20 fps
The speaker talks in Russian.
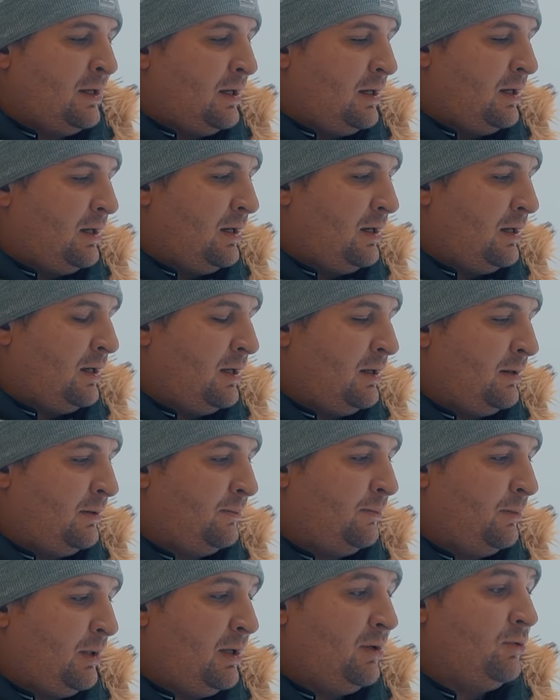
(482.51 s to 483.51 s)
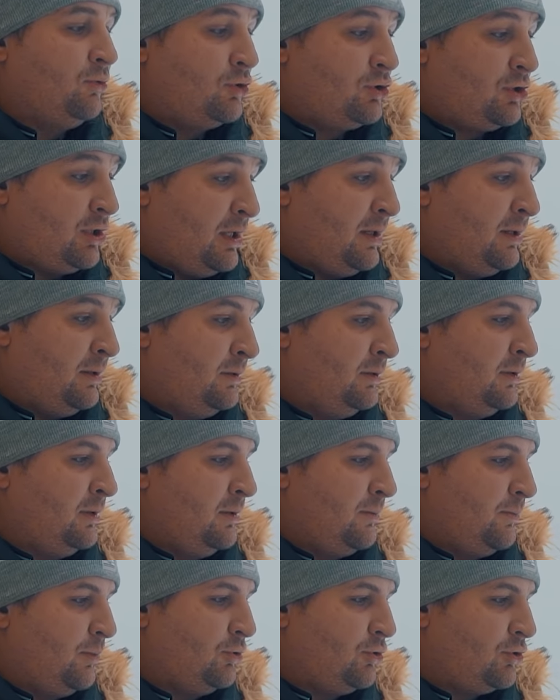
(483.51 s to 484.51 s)
А, мы уже
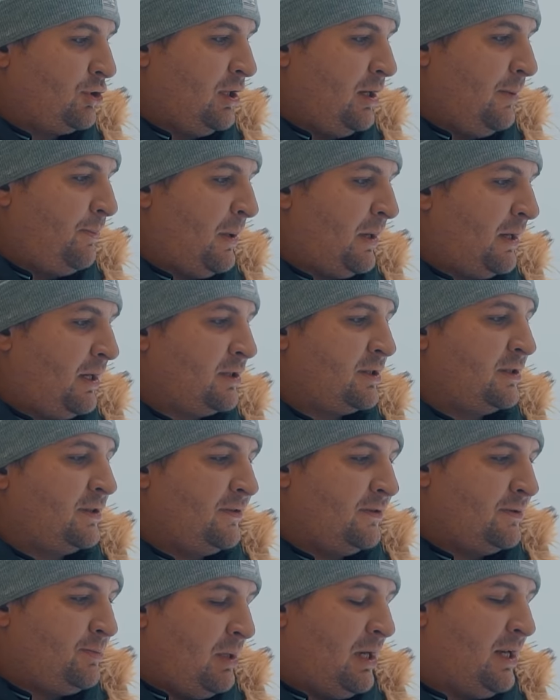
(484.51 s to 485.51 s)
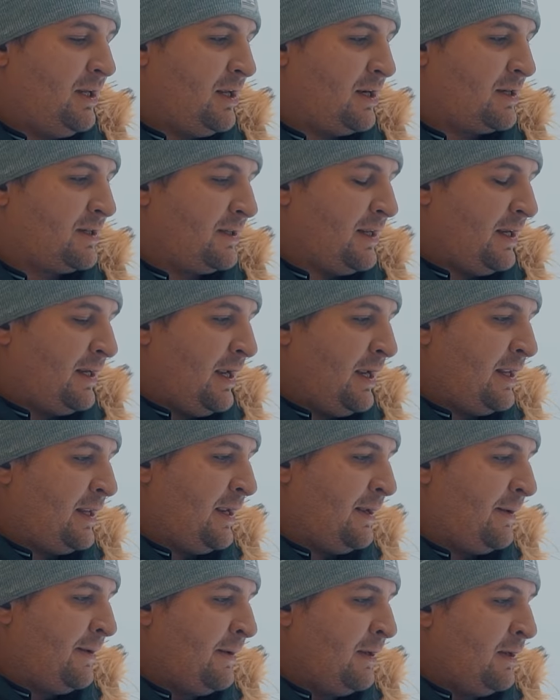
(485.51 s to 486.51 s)
получили погрешность в измерении
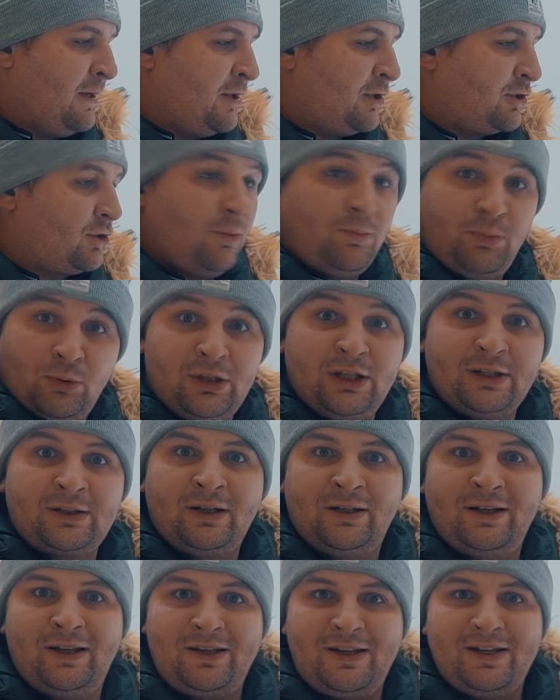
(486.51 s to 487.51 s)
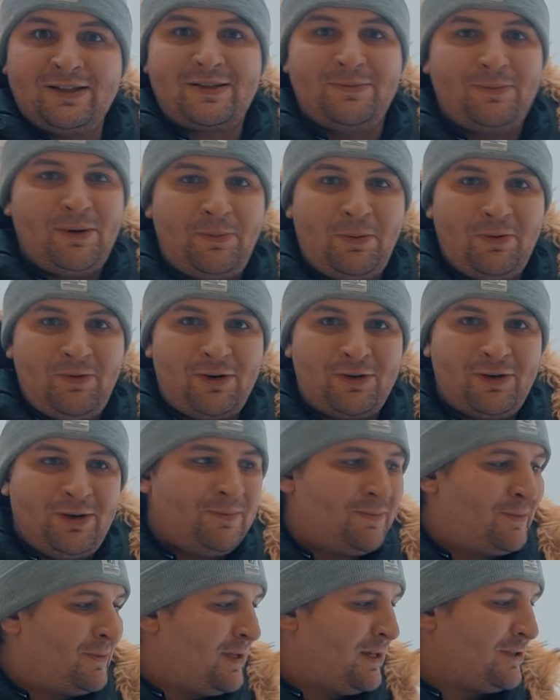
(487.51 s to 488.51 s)
расстояния. Что будет, если мы
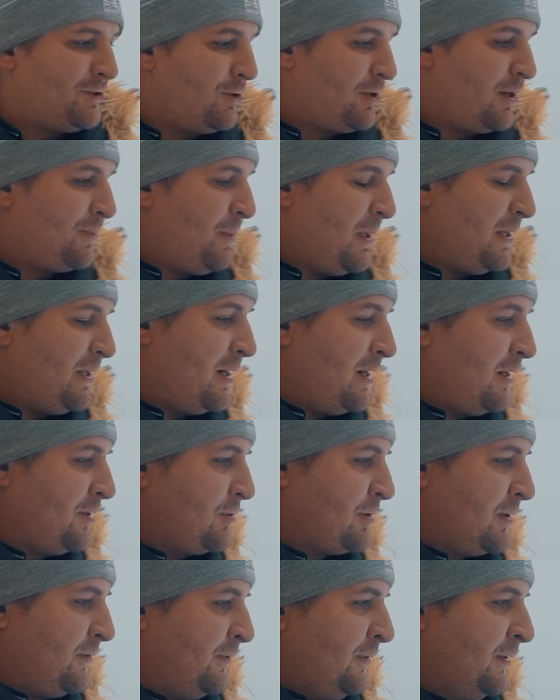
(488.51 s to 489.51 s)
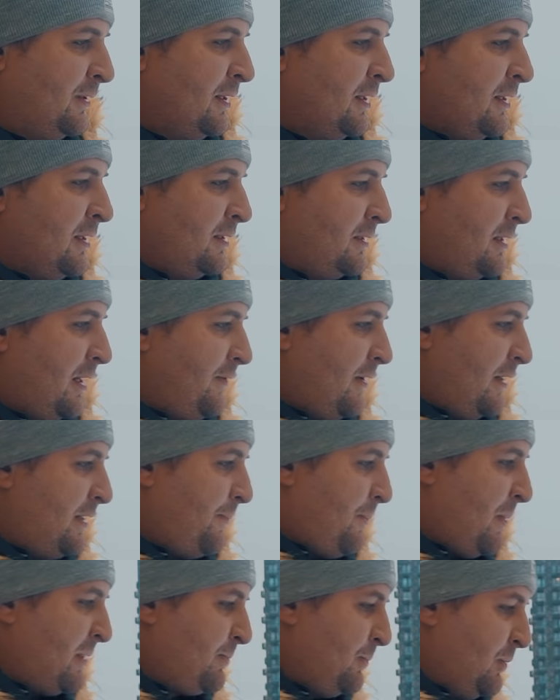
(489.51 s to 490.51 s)
повернем на 45 градусов?
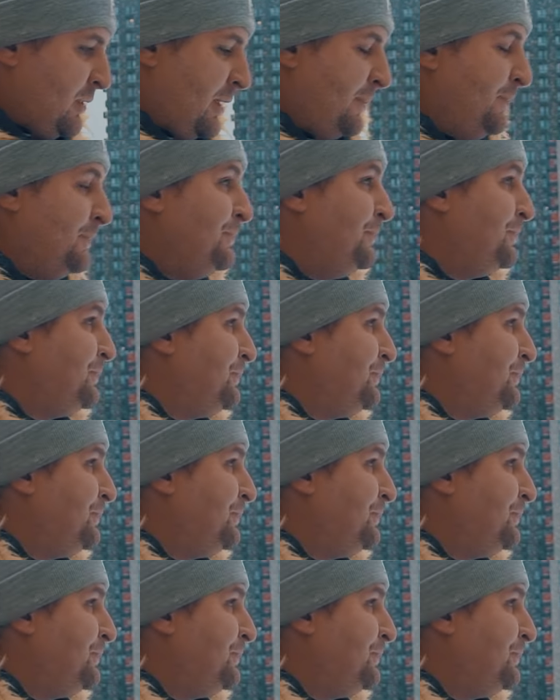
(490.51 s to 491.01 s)
Давайте посмотрим.